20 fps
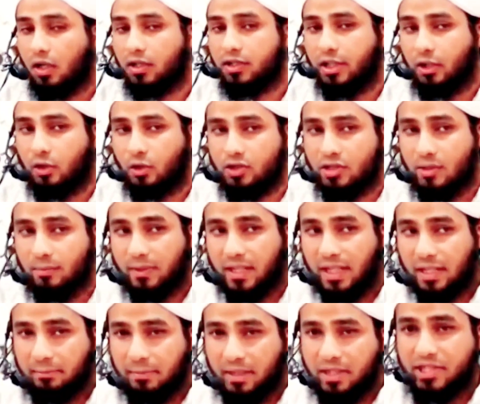और देखो जब
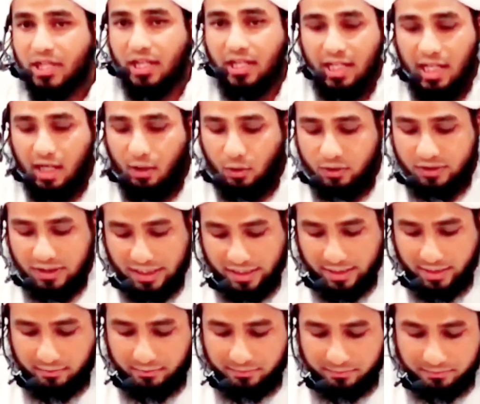घर में झगड़ा होता
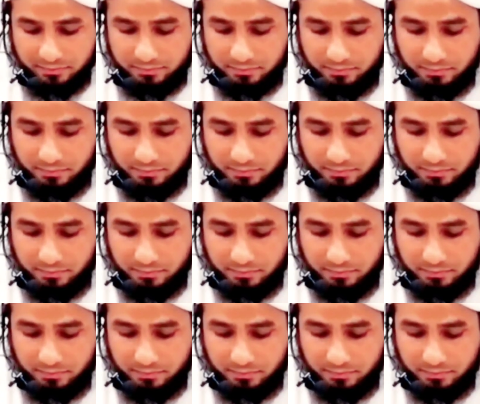है